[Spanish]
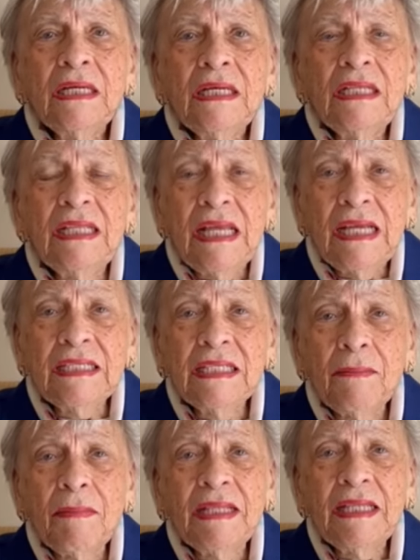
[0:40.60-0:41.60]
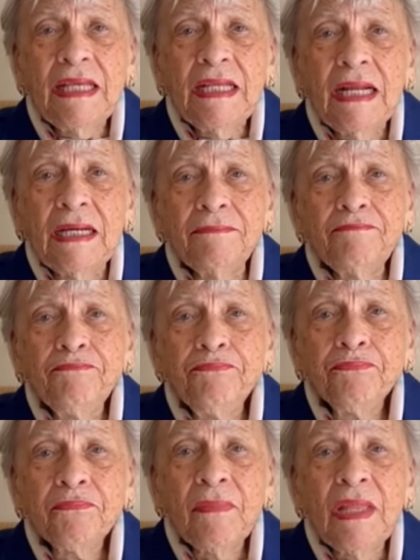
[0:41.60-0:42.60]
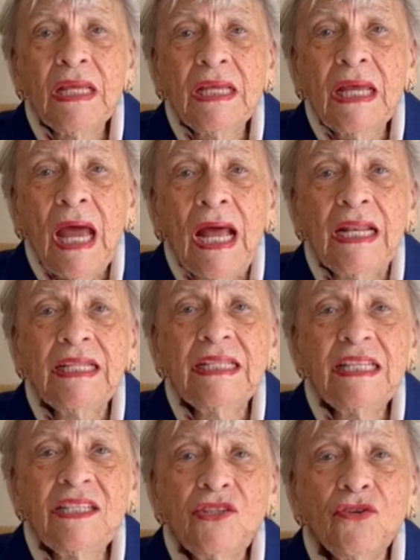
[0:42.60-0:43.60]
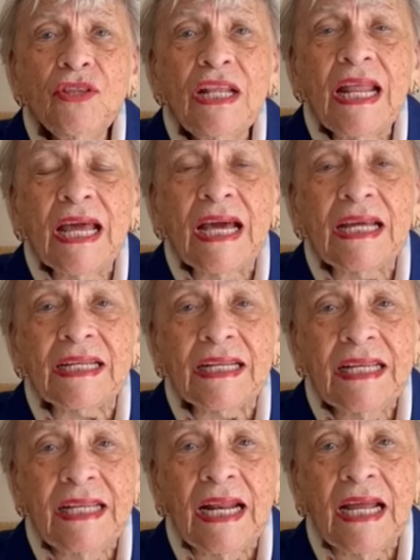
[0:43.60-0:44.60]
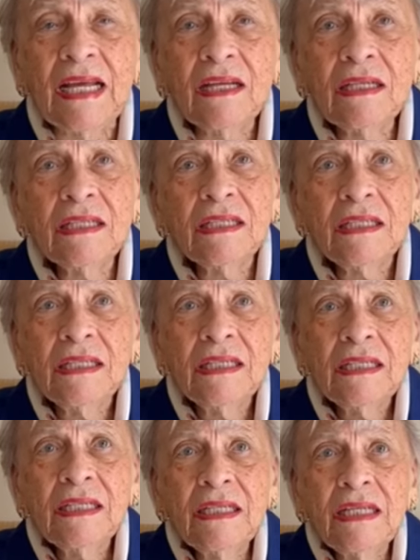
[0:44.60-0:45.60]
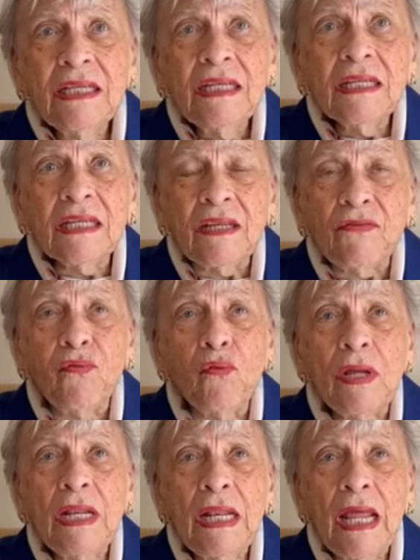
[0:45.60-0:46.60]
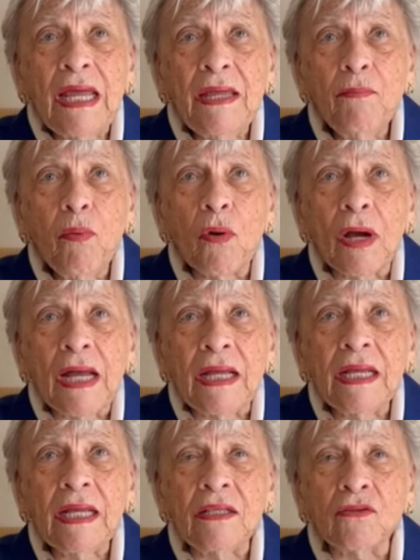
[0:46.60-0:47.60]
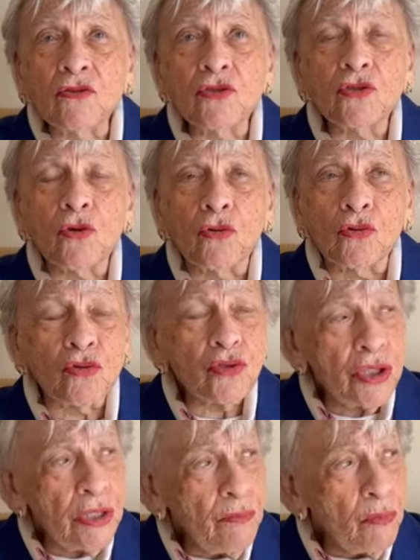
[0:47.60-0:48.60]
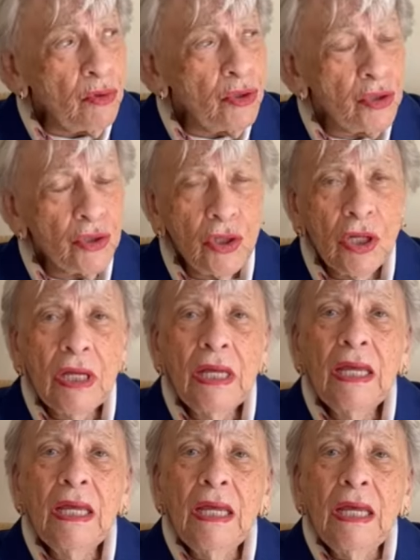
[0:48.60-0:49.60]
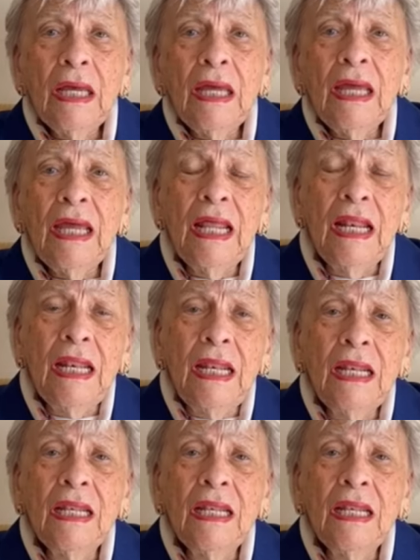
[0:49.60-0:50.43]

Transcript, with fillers: De esta manera, al inicio de la carrera, que fue la época en que nos conocimos, él